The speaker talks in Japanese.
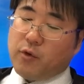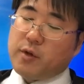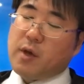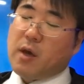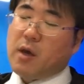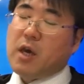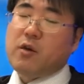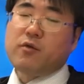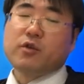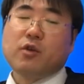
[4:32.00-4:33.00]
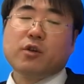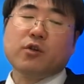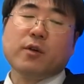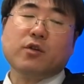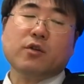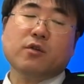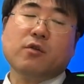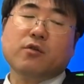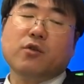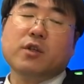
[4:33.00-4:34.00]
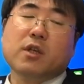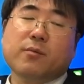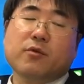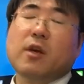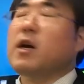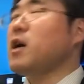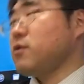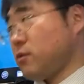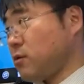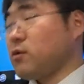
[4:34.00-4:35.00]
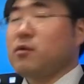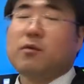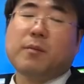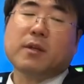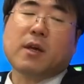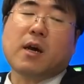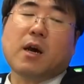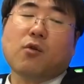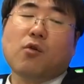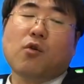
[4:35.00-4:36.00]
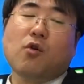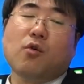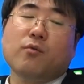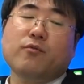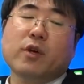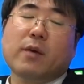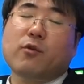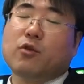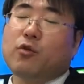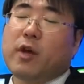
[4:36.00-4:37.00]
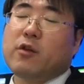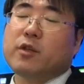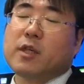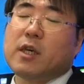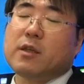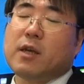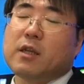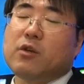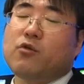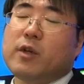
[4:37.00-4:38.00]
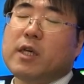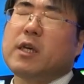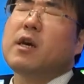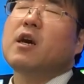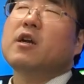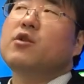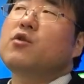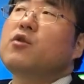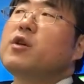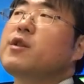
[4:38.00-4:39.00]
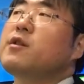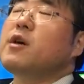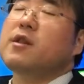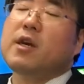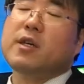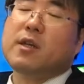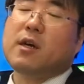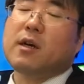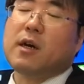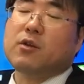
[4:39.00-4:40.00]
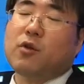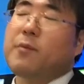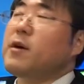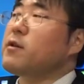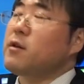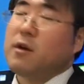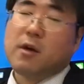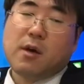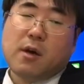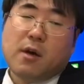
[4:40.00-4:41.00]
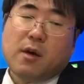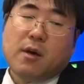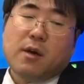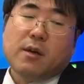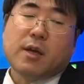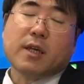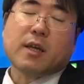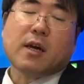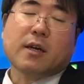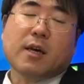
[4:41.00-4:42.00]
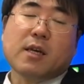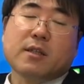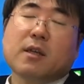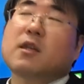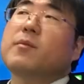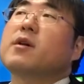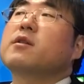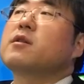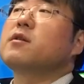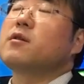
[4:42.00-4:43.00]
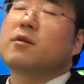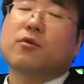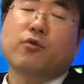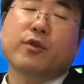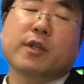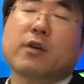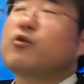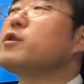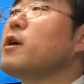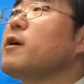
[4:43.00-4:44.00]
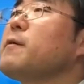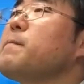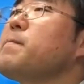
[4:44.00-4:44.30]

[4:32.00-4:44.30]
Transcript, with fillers: もう一点 A416 州は中国の一部であるまたここ麦も取れるし何より良質な石炭が取れます石炭が大事になってますこの時代どうして